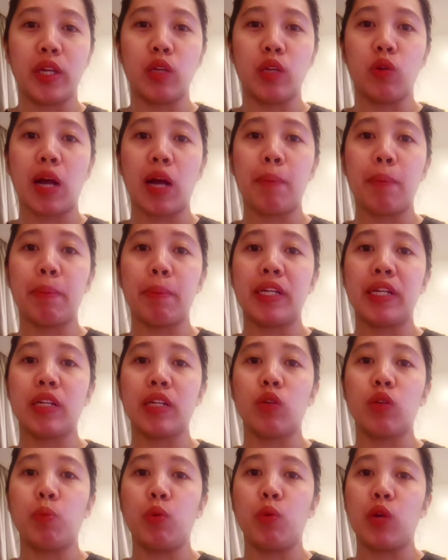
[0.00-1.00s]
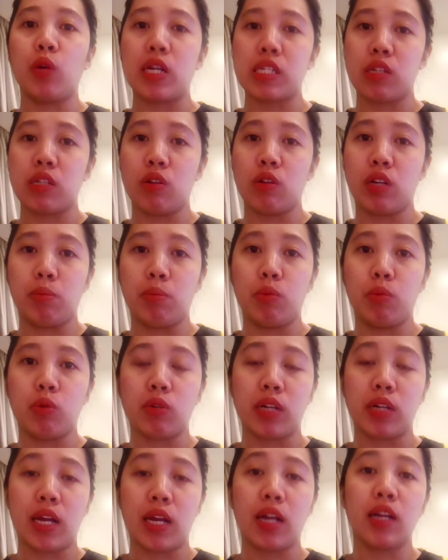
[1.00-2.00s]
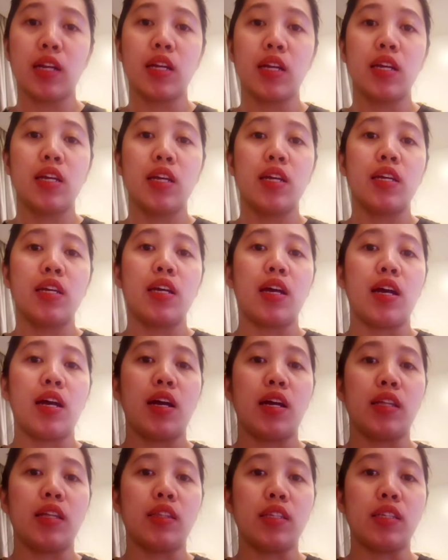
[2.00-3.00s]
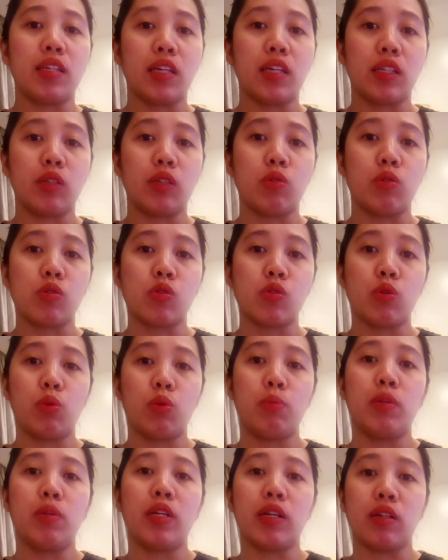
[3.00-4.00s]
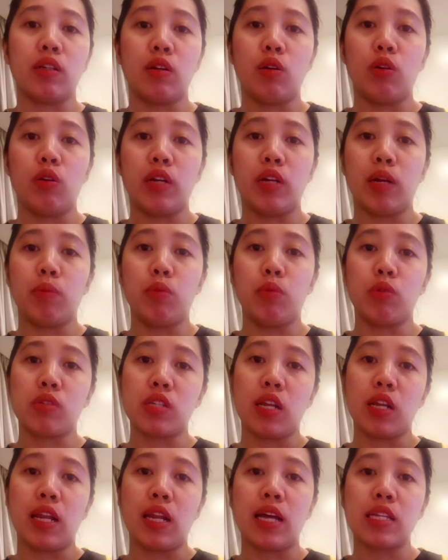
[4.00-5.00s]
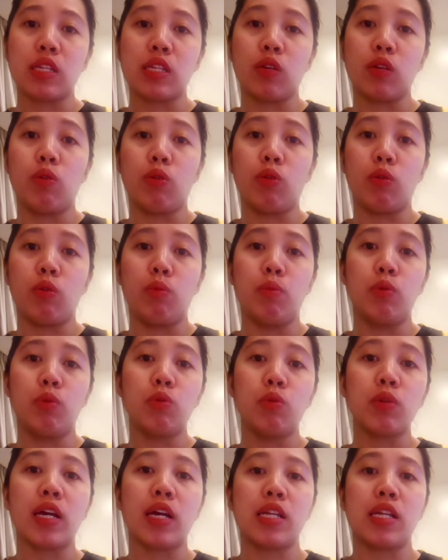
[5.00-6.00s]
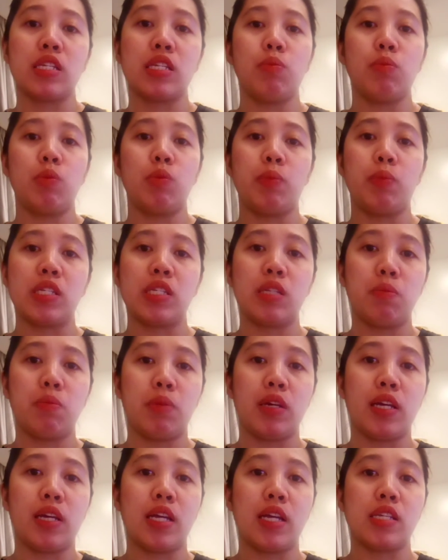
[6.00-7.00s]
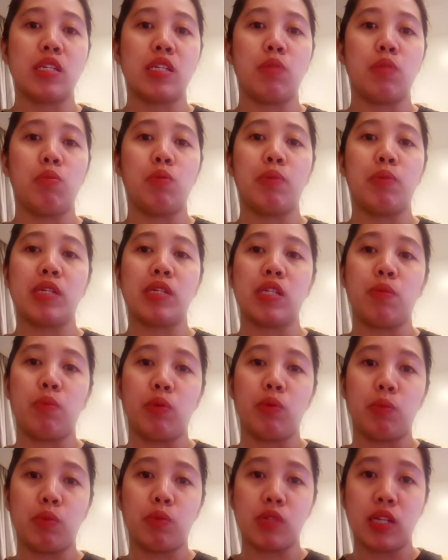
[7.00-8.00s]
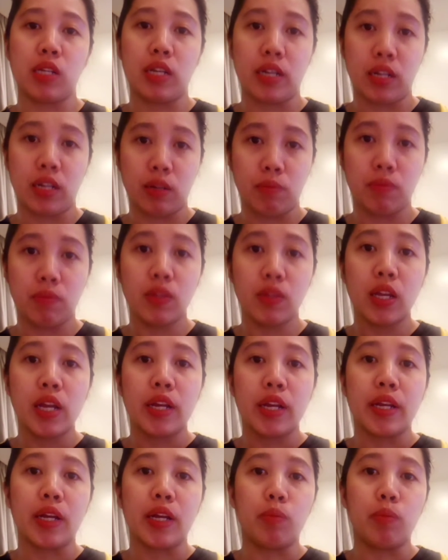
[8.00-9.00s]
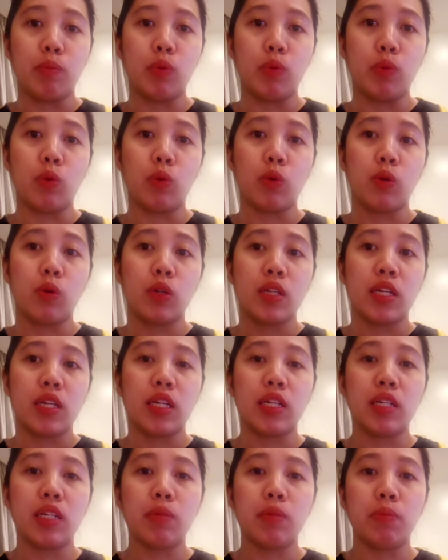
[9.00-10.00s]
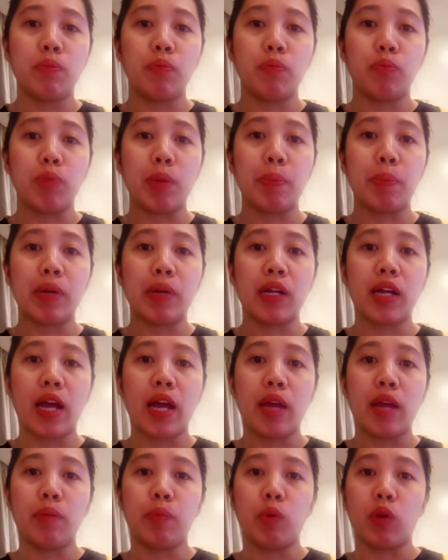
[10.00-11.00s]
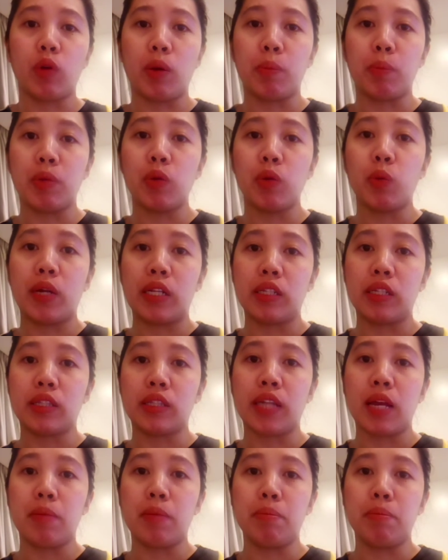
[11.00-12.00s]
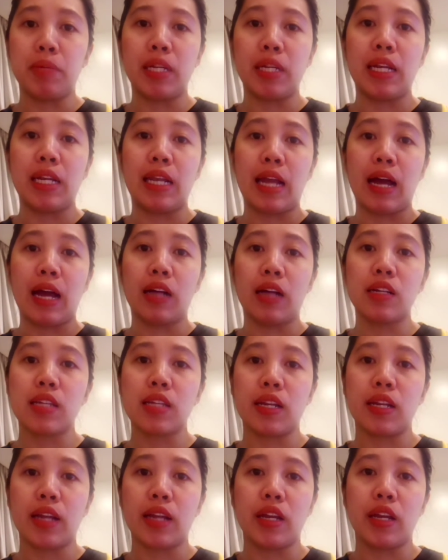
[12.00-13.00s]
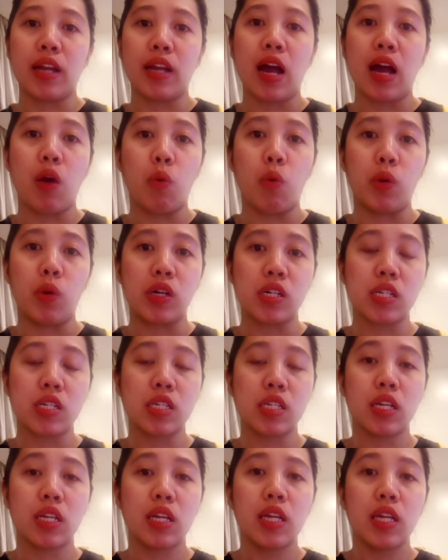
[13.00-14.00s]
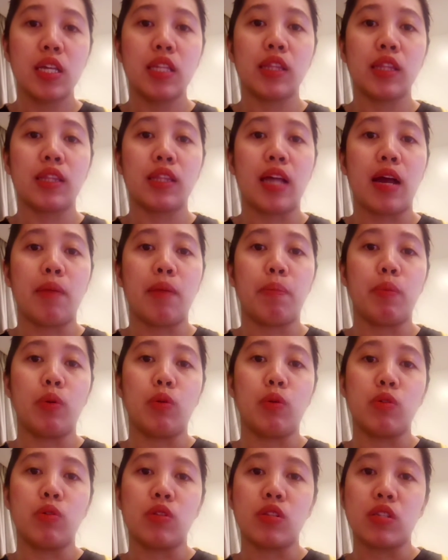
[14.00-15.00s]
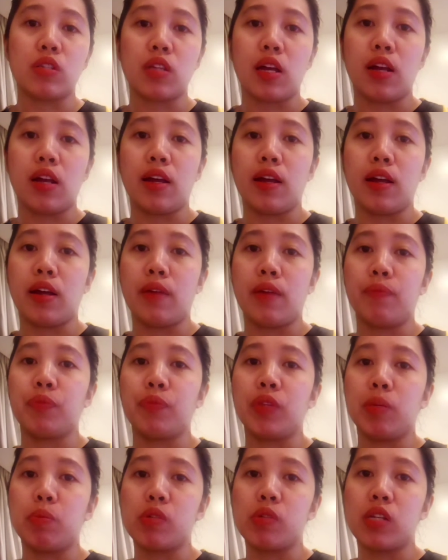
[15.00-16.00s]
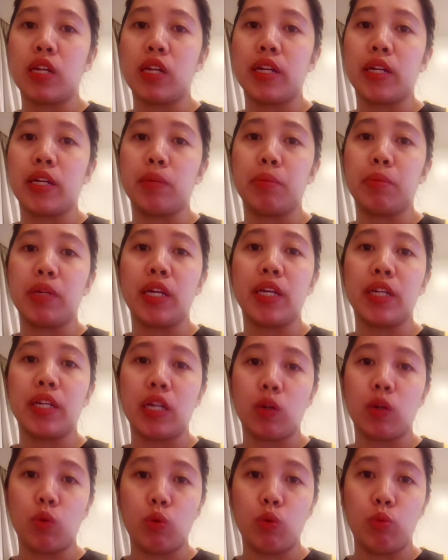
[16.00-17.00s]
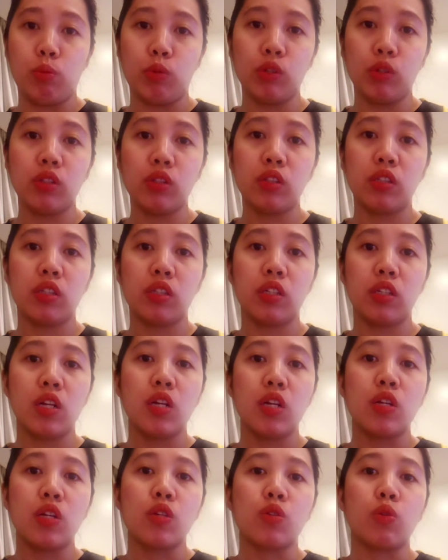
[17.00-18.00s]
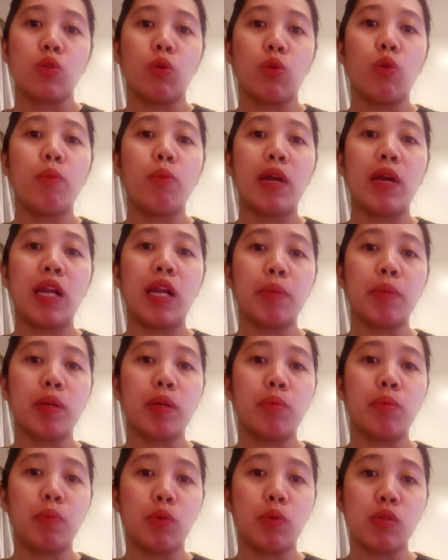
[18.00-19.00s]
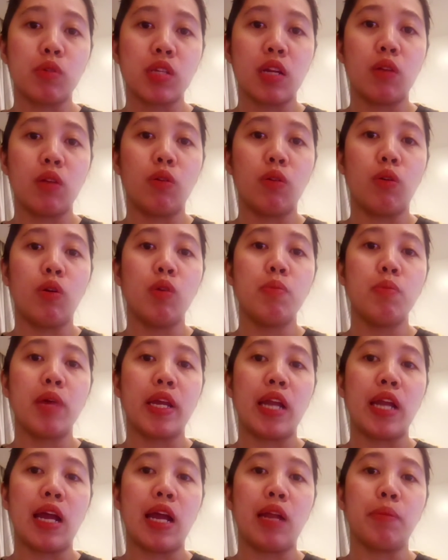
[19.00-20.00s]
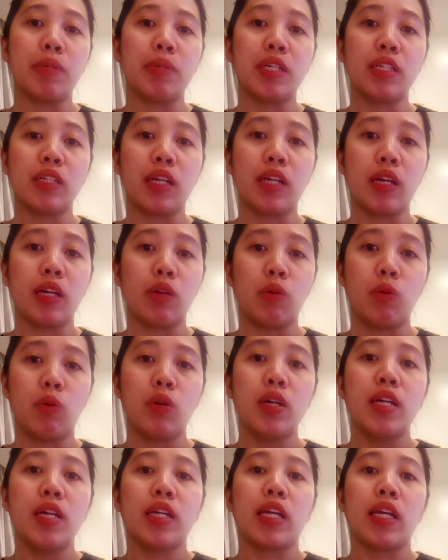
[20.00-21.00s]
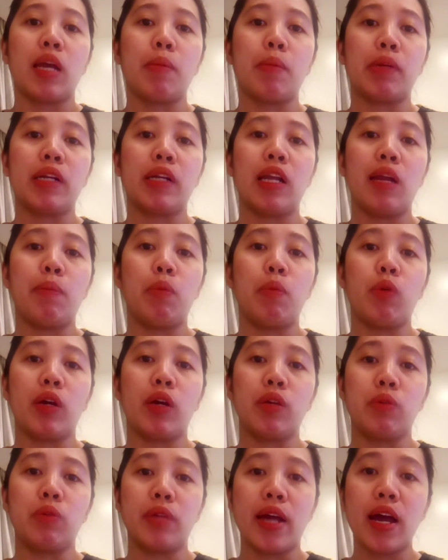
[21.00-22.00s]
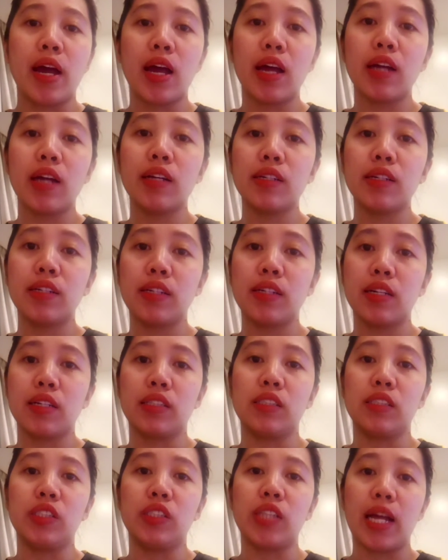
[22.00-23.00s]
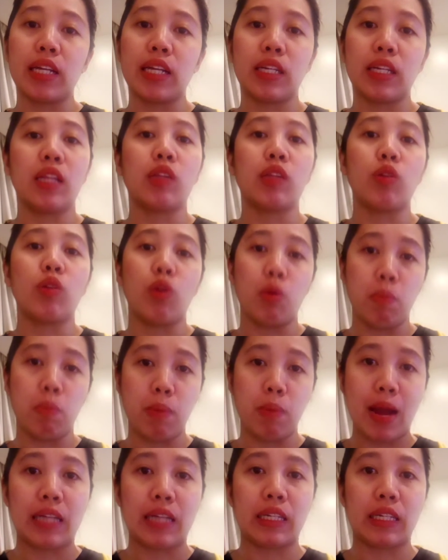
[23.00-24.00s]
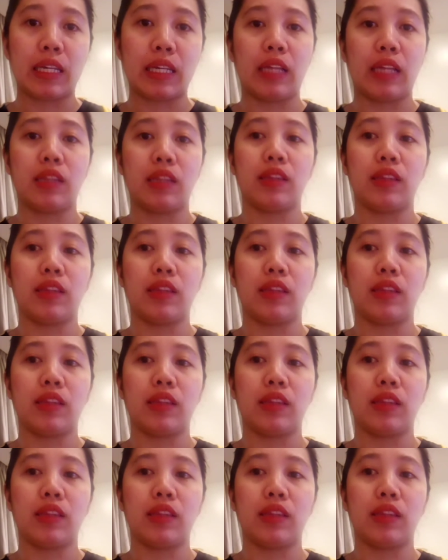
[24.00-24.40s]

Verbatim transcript: Yung company ko po kasi yung nagbook ng uh, ticket ko. So, nag, nagbook sila siguro mura ang Cebu Pacific kaya sa Cebu Pacific po sila nag, nagbook. Hindi, may pagkain po kami, one time meal lang sa 9 hours. Tapos, uh, hindi po sila nagbigay ng kumot So, kung malamig po sa loob, ay lalamigin kayo. Kaya magdala po kayo ng jacket or blanket.